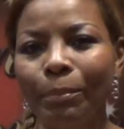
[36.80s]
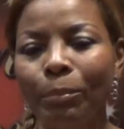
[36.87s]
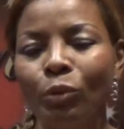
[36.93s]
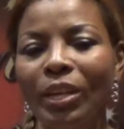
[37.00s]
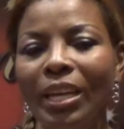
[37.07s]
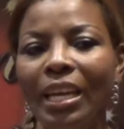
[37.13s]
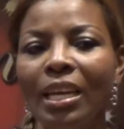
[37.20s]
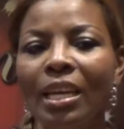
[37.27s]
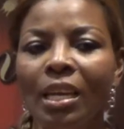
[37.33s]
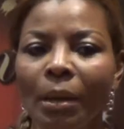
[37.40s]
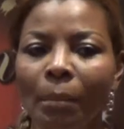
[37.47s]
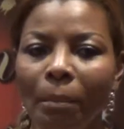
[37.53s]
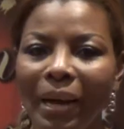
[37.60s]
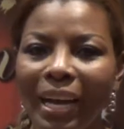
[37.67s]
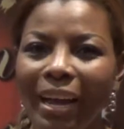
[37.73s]
porque
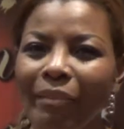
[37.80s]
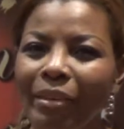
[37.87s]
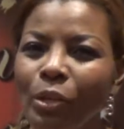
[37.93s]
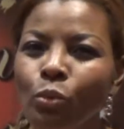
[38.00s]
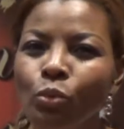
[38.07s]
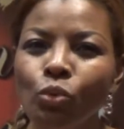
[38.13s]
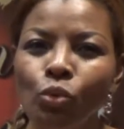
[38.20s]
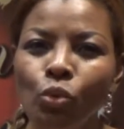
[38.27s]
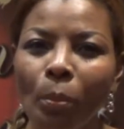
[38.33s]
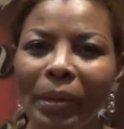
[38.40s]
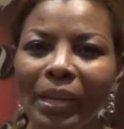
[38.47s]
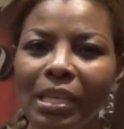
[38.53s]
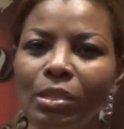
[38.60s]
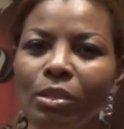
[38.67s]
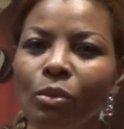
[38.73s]
van a ver un
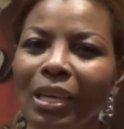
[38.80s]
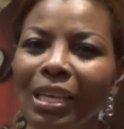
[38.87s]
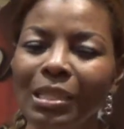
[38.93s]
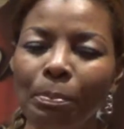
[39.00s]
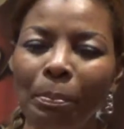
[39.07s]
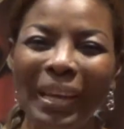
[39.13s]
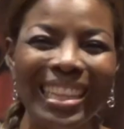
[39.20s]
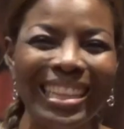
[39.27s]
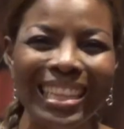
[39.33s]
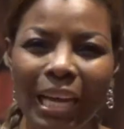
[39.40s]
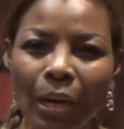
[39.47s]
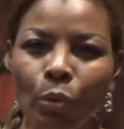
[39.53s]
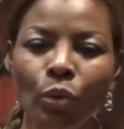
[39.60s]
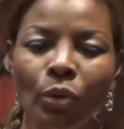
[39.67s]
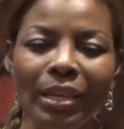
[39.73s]
super
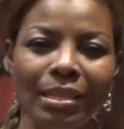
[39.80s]
espectáculo